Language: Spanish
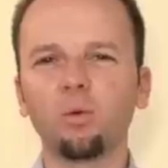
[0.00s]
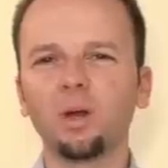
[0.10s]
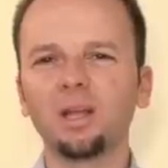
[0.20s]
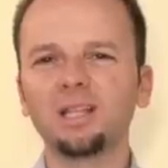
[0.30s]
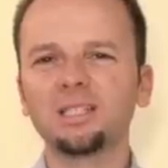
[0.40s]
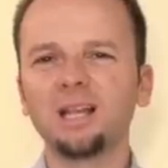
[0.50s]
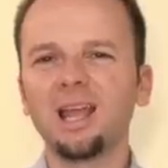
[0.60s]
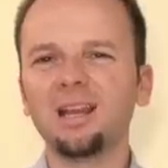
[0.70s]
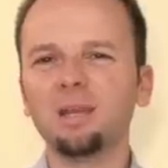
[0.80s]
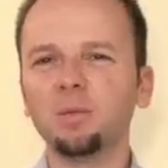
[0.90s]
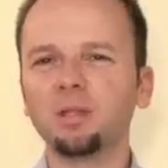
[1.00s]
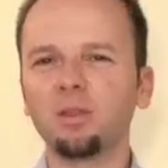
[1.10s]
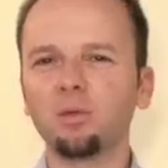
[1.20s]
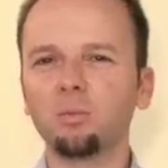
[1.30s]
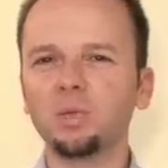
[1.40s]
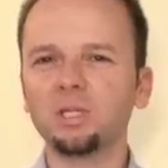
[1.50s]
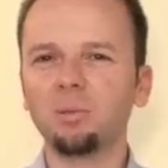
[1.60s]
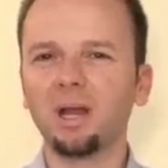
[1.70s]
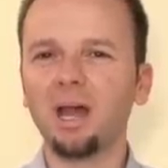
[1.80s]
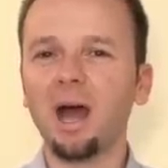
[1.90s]
la cual es la ilimitación
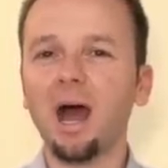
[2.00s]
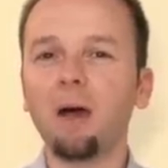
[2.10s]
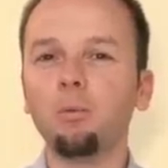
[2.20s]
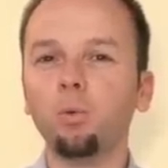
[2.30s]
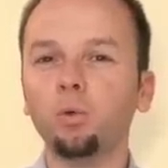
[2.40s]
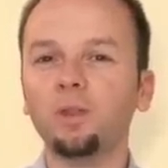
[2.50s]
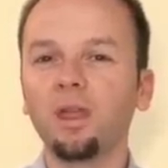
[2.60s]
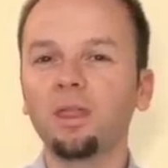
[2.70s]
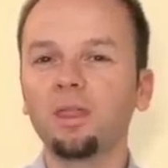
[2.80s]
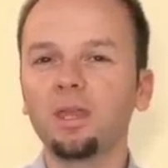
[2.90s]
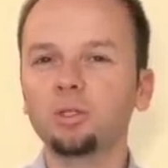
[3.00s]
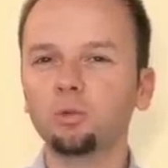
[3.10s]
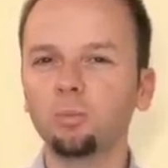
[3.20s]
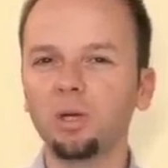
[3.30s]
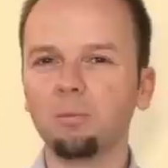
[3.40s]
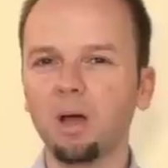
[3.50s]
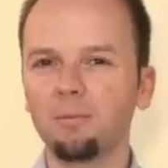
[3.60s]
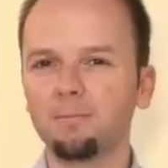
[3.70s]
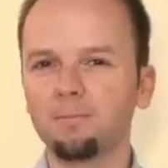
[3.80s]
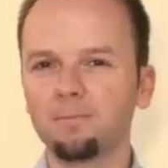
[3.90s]
misma, la abundancia suprema
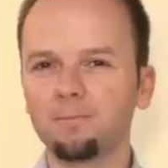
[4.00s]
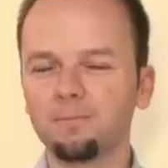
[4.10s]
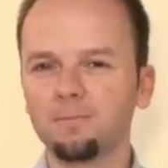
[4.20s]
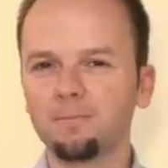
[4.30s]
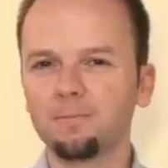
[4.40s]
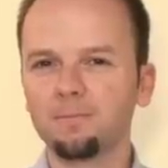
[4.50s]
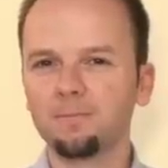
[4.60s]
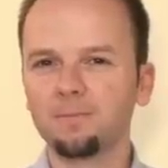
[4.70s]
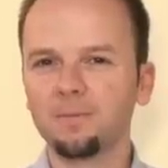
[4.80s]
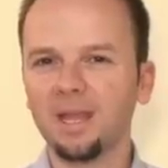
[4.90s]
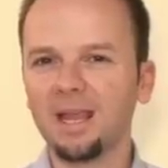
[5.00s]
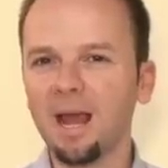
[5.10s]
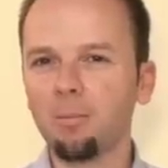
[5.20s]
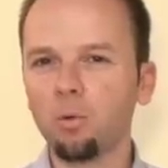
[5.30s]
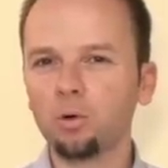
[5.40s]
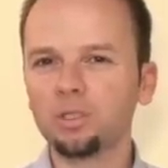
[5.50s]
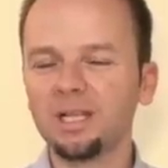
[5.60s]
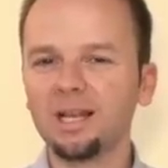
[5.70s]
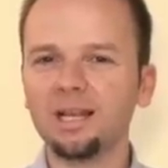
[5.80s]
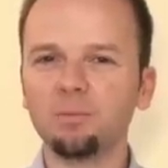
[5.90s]
el amor
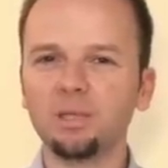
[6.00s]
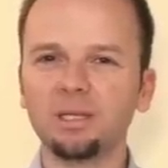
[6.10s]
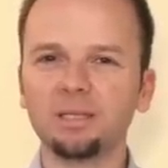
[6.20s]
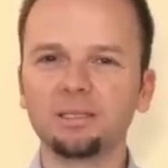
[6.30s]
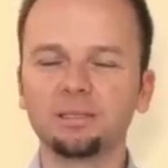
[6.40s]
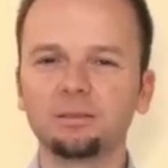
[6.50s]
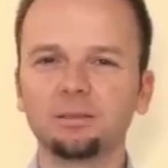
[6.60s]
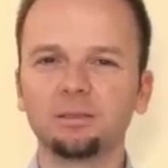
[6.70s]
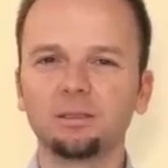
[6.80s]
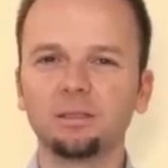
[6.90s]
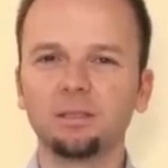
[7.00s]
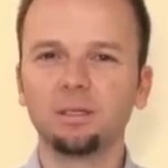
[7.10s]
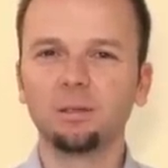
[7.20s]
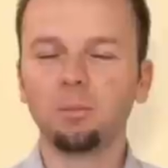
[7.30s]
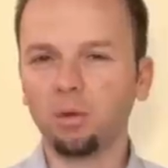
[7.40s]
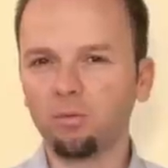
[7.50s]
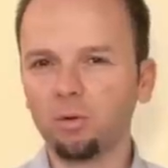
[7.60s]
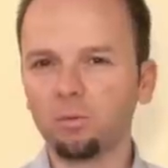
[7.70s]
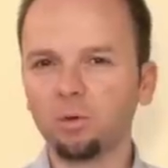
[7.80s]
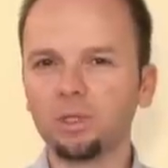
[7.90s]
sin límites. Me
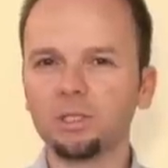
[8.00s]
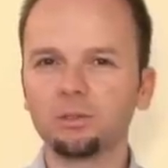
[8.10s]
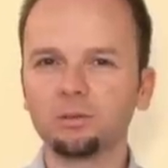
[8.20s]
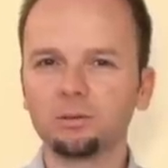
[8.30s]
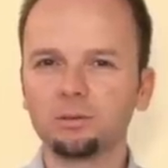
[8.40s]
conformo con eso.